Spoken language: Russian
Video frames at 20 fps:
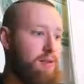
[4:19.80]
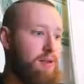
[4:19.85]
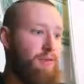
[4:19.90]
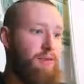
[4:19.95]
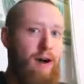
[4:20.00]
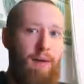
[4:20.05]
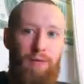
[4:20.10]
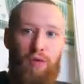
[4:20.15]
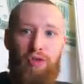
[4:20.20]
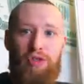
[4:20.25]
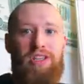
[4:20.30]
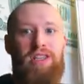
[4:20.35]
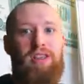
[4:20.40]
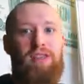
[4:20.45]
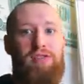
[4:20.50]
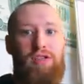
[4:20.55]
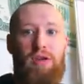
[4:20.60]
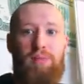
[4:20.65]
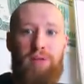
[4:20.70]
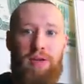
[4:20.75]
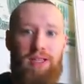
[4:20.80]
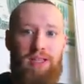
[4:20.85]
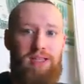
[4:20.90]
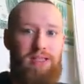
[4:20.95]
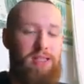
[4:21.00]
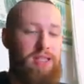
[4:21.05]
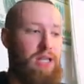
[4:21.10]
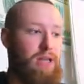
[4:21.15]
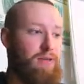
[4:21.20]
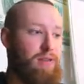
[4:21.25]
вам нужно это все
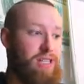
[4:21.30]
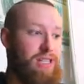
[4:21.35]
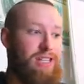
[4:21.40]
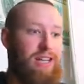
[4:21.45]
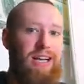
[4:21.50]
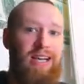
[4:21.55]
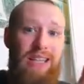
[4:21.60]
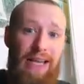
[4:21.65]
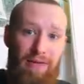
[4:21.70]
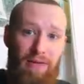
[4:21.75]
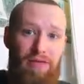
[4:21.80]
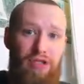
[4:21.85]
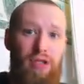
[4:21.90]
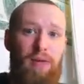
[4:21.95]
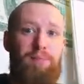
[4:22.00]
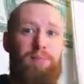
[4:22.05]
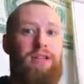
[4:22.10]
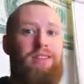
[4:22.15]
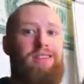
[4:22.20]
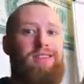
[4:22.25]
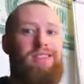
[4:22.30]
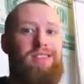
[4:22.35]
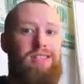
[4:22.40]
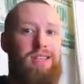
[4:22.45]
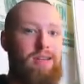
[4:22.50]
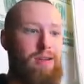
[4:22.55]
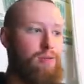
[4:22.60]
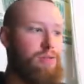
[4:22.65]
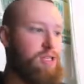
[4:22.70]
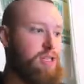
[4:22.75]
протестировать. И когда вы все
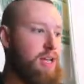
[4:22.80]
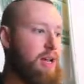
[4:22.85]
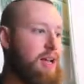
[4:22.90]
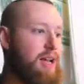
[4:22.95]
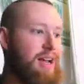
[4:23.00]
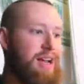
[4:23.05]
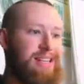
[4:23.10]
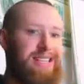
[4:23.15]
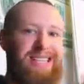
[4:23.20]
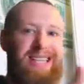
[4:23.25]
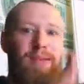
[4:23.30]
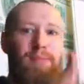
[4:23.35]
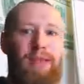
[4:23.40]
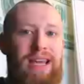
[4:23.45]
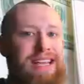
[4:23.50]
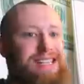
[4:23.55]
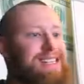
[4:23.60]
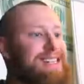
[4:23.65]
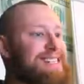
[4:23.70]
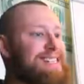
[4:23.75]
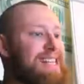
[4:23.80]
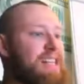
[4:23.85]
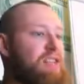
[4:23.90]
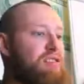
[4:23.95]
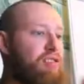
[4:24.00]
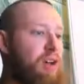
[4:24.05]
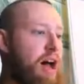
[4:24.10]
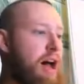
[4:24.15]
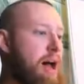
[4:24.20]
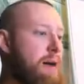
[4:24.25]
протестируете, за месяц, за
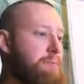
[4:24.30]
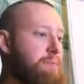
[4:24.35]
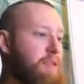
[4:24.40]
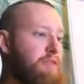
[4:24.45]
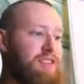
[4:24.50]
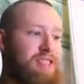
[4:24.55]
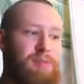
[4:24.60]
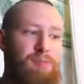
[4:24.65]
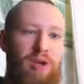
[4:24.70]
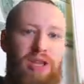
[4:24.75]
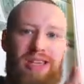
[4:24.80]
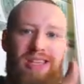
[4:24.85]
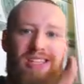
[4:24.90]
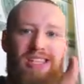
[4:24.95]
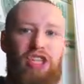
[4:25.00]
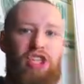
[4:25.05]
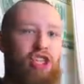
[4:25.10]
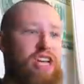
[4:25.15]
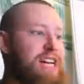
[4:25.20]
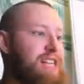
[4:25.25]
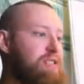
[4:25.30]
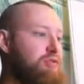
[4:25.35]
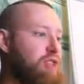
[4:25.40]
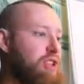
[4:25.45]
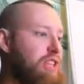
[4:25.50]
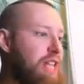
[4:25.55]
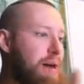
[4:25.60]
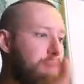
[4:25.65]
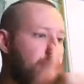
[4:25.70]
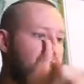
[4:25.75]
два, возьмите сейчас
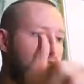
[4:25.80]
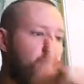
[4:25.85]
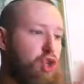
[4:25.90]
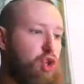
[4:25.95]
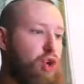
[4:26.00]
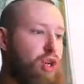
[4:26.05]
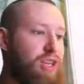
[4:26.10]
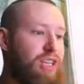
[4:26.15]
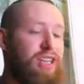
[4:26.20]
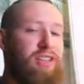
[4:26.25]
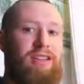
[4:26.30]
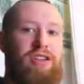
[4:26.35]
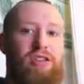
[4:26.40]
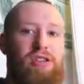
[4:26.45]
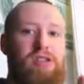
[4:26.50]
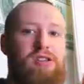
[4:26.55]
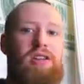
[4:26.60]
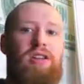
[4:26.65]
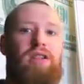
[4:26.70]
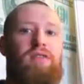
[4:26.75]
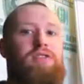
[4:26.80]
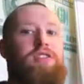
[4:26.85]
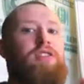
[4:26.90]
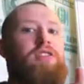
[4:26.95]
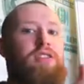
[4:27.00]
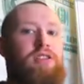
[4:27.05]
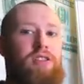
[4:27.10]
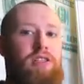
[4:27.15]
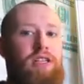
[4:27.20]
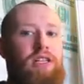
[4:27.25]
вот демо-счет и начните это все
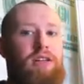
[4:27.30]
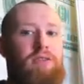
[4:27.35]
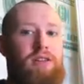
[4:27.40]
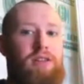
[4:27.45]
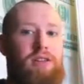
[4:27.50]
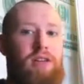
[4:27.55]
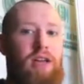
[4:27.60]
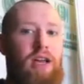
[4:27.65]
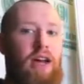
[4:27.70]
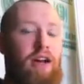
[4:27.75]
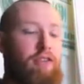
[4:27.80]
тестировать.